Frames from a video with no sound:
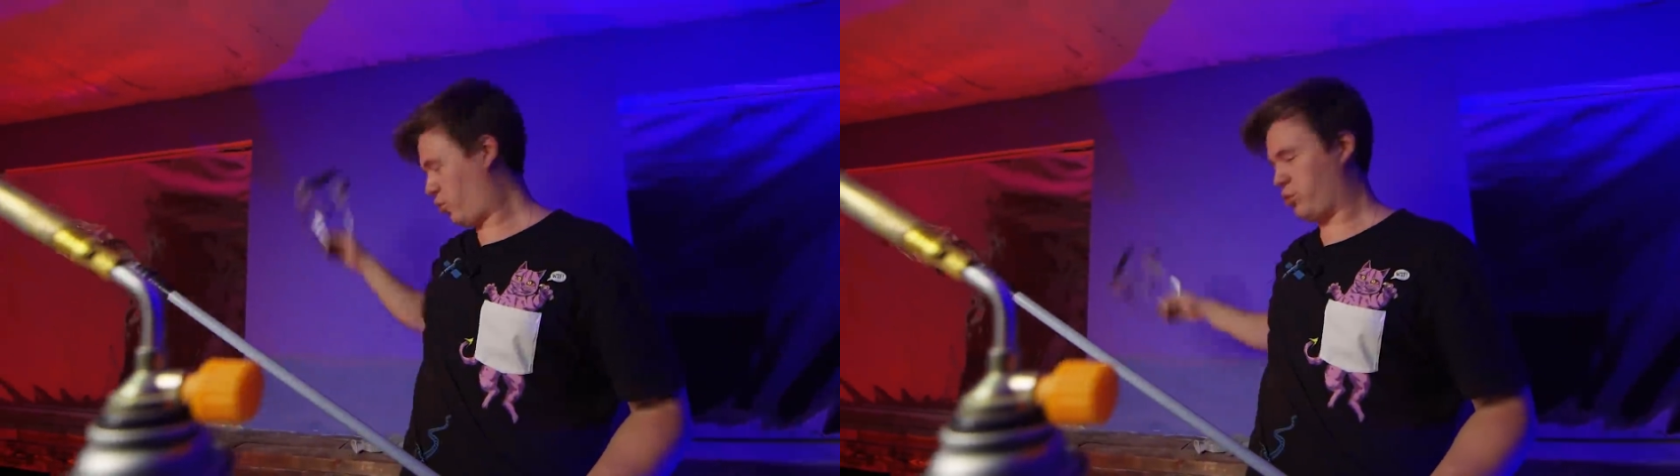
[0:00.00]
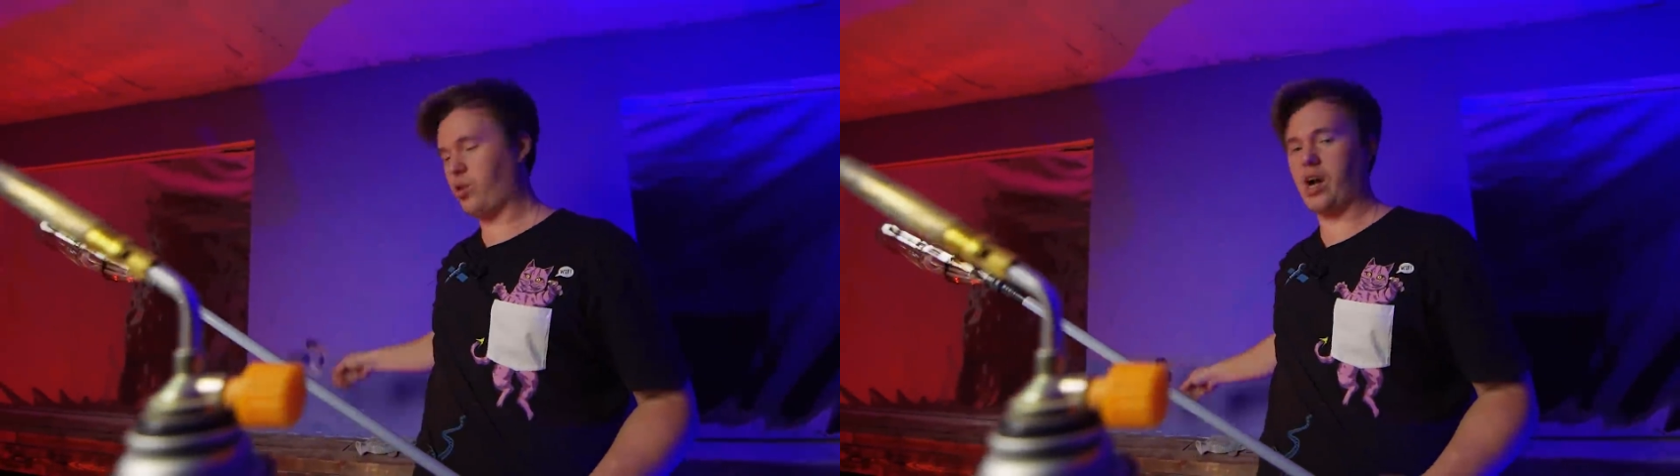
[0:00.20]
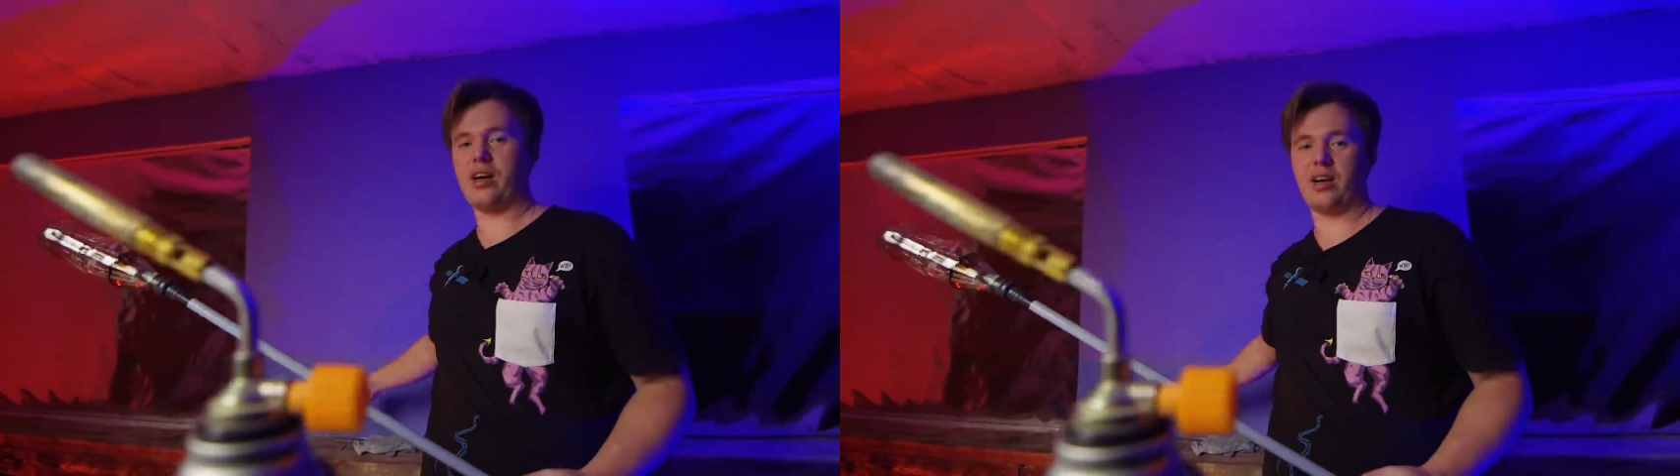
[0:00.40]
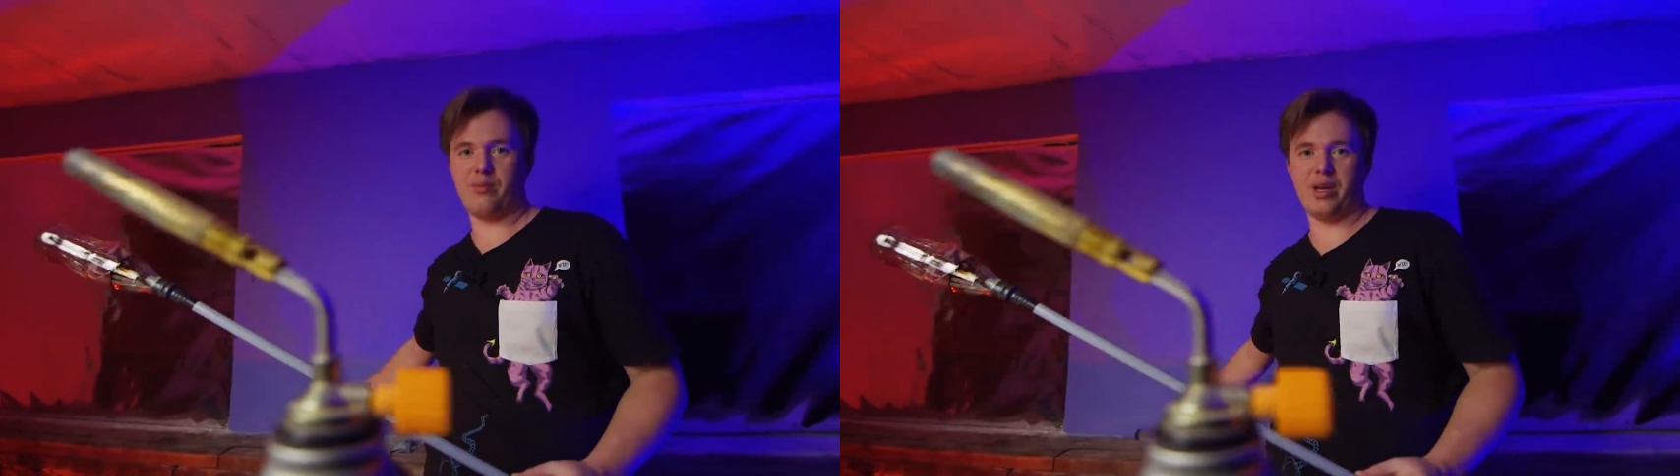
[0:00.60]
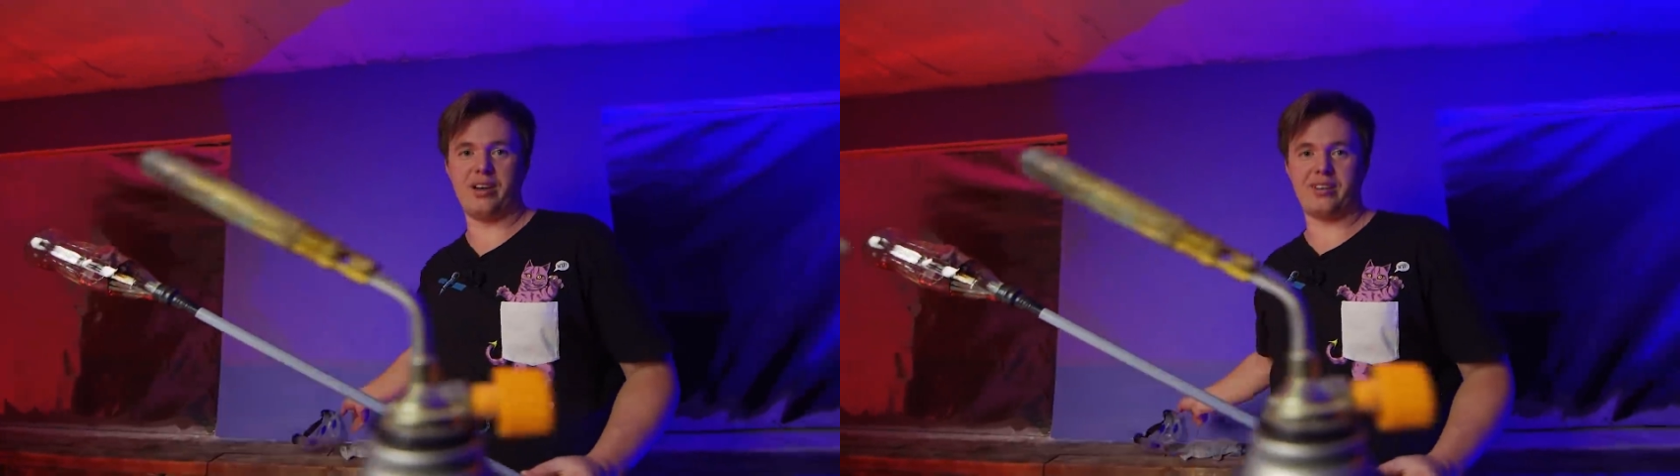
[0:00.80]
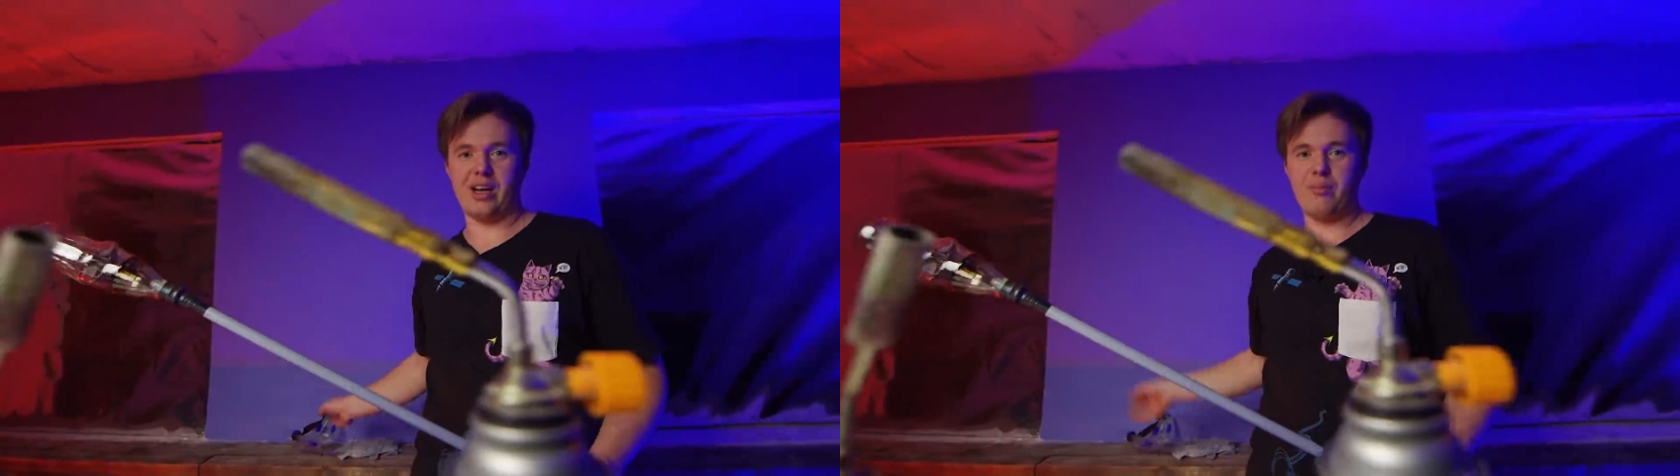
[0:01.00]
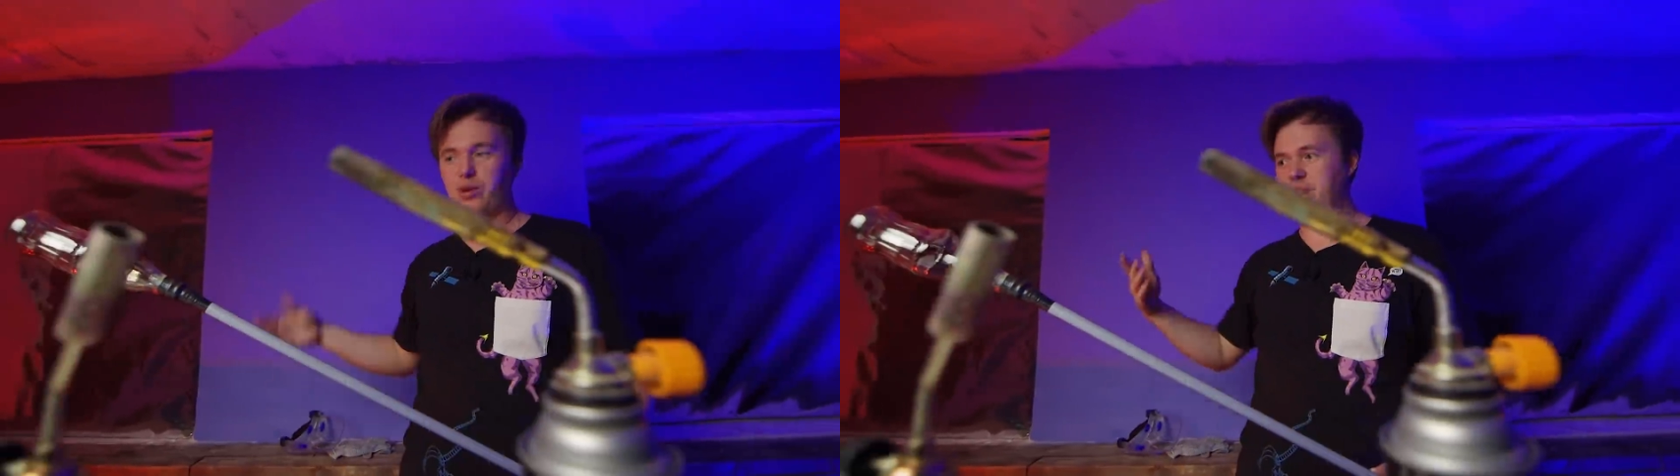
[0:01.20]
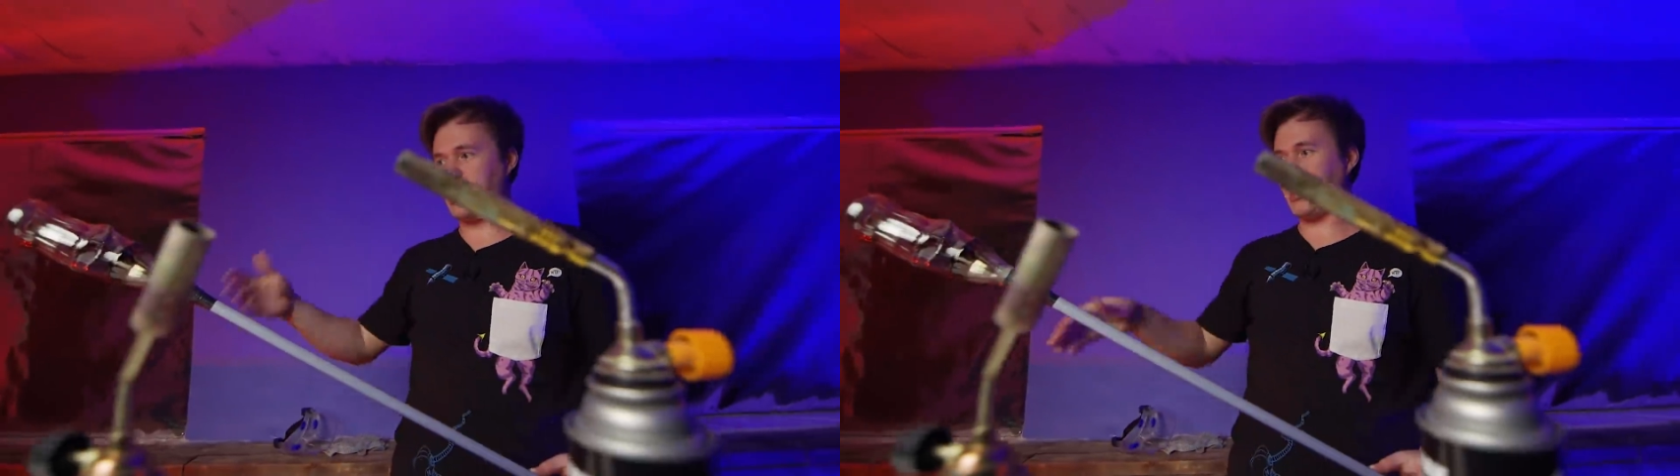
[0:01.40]
Ой, ну как карамель? Там
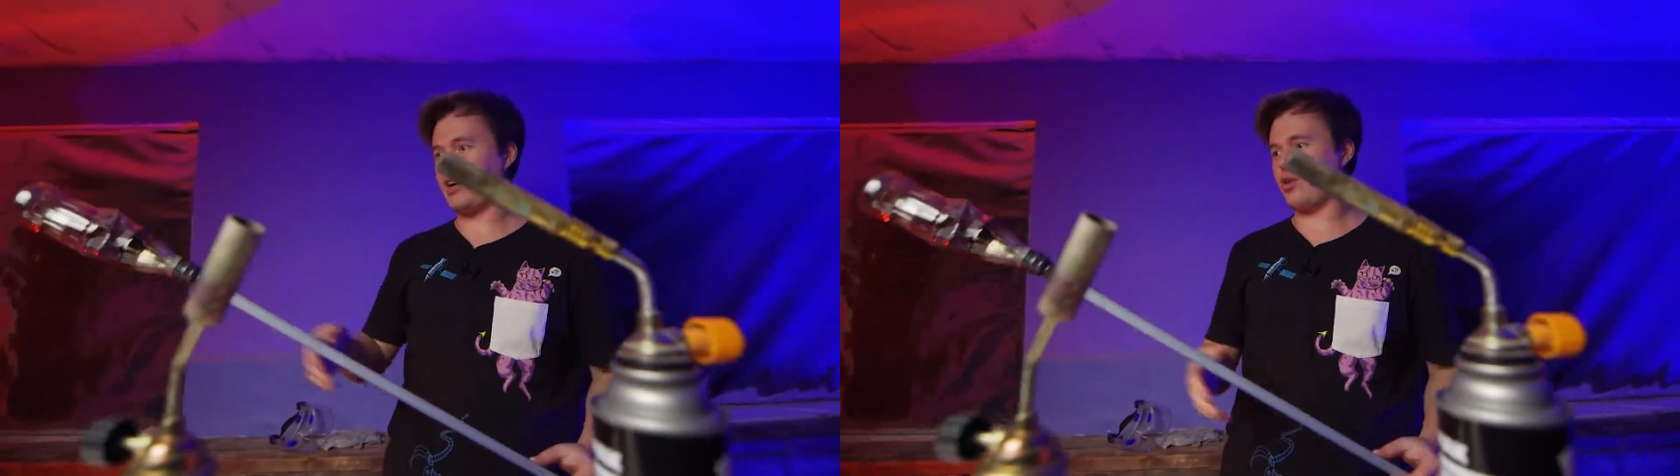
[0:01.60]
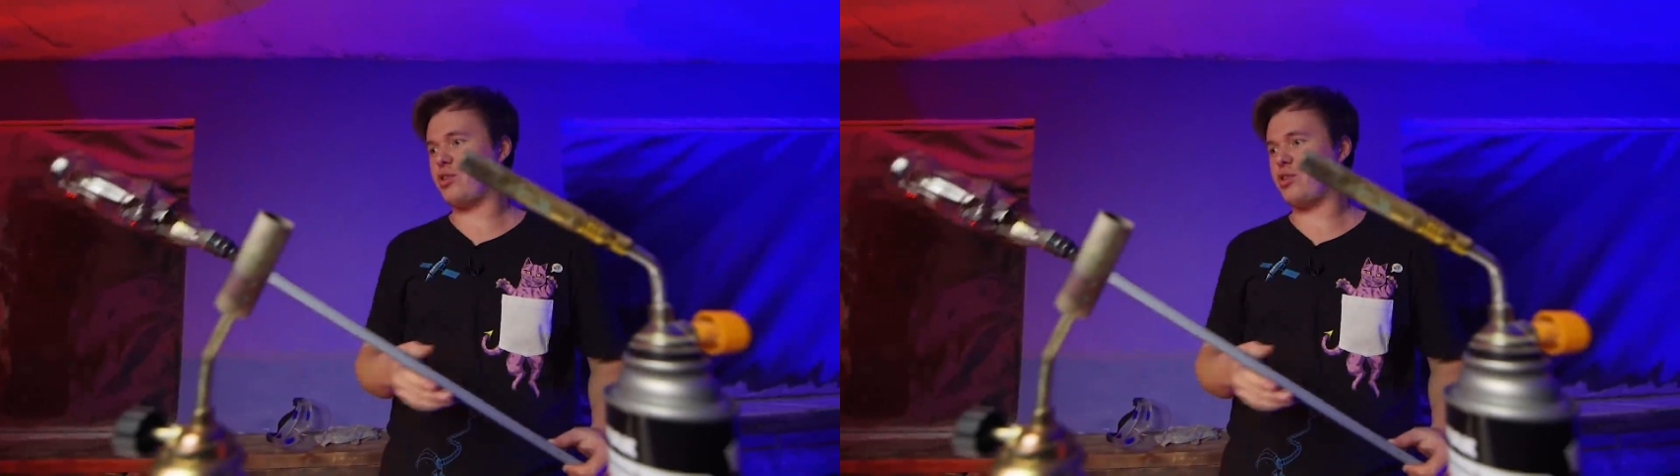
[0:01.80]
был сахар,